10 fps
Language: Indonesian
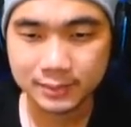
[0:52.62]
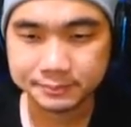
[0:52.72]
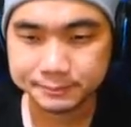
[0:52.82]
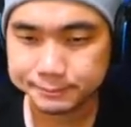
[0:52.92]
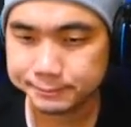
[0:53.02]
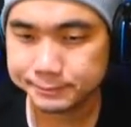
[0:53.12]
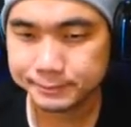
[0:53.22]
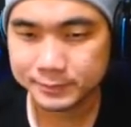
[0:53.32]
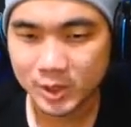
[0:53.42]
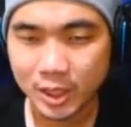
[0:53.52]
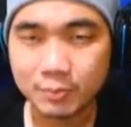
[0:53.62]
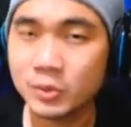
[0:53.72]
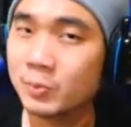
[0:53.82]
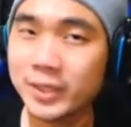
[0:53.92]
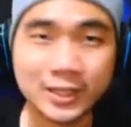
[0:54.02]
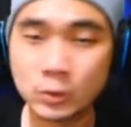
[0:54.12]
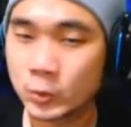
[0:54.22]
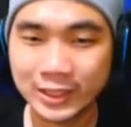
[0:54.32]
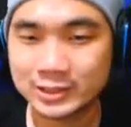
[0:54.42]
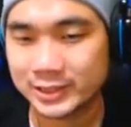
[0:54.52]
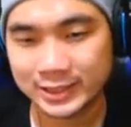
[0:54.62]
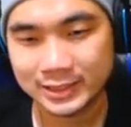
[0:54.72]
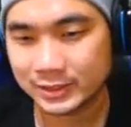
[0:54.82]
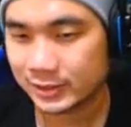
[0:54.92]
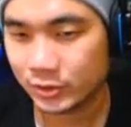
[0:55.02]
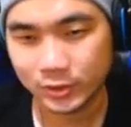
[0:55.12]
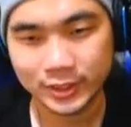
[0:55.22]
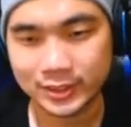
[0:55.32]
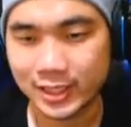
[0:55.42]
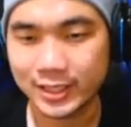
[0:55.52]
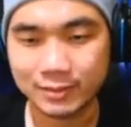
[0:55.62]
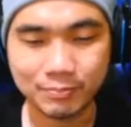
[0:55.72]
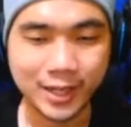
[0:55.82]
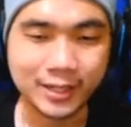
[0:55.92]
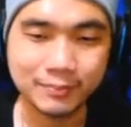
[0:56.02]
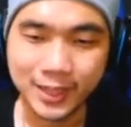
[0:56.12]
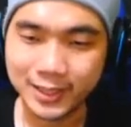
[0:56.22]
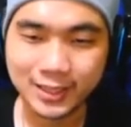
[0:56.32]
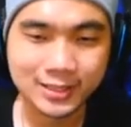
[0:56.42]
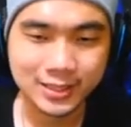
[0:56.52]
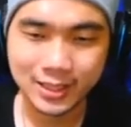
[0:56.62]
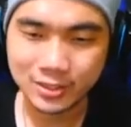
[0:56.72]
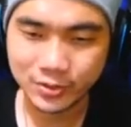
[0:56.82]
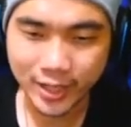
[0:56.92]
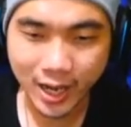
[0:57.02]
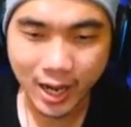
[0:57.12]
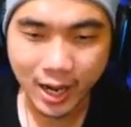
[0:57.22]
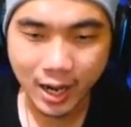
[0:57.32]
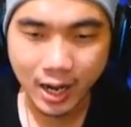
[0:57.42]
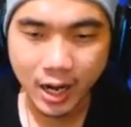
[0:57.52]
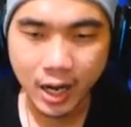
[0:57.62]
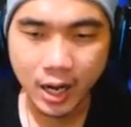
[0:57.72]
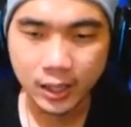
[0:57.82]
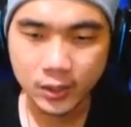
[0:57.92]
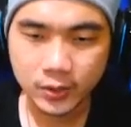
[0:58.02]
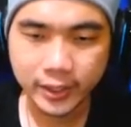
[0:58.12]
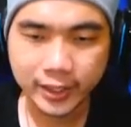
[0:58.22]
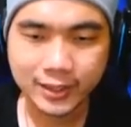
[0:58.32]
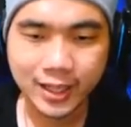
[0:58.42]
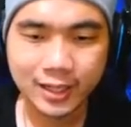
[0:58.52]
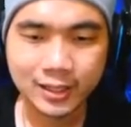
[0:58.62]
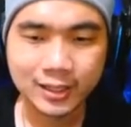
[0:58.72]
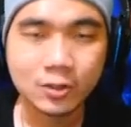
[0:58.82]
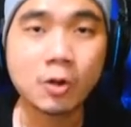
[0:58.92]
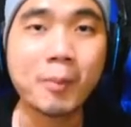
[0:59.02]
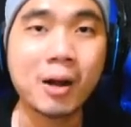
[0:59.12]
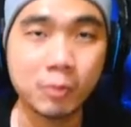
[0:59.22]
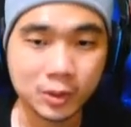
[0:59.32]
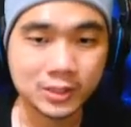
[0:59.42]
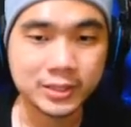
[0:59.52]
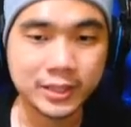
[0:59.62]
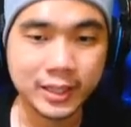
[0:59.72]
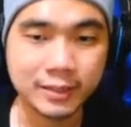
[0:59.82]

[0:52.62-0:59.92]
hmm saya belum lihat google sih yuk kita lihat main mainkan aja langsung ya Oke, kita normal mode aja ya.